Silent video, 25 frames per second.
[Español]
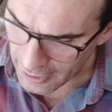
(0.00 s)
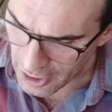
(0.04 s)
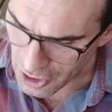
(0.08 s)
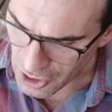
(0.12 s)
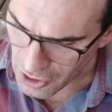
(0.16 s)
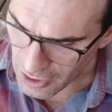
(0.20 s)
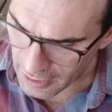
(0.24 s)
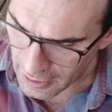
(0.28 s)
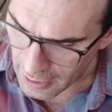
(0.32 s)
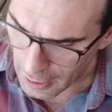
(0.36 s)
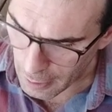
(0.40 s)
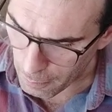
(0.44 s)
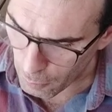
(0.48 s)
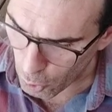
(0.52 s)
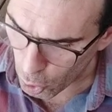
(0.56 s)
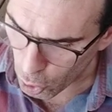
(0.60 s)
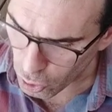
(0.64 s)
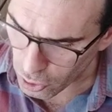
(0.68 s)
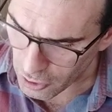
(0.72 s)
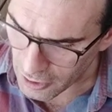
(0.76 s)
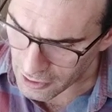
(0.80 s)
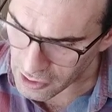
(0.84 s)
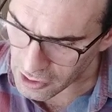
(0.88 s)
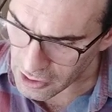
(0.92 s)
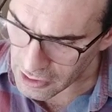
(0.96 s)
en ella en el
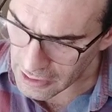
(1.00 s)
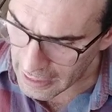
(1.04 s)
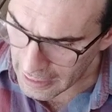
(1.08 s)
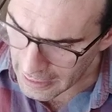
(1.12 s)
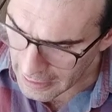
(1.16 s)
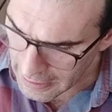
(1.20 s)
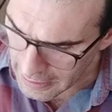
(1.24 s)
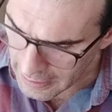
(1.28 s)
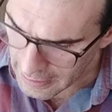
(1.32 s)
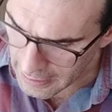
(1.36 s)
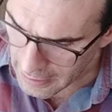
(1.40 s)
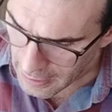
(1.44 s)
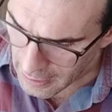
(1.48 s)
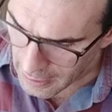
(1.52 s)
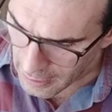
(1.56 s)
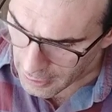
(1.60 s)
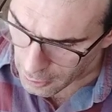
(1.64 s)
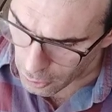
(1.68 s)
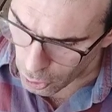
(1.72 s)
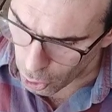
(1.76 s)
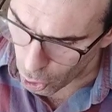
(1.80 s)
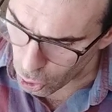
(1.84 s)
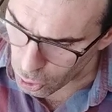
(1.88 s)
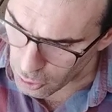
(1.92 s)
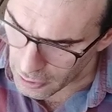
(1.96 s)
monte Sinaí,
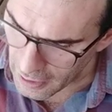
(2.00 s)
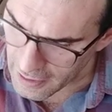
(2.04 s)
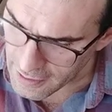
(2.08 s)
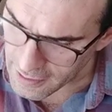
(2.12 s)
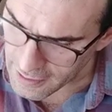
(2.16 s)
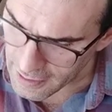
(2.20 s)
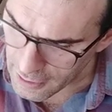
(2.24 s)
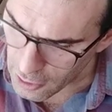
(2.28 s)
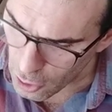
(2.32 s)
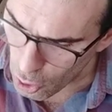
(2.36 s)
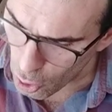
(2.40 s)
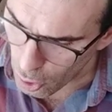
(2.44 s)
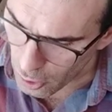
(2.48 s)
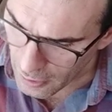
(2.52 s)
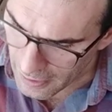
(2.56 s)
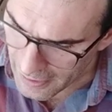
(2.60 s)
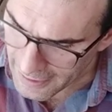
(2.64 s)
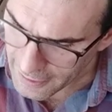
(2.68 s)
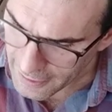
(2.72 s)
donde el Señor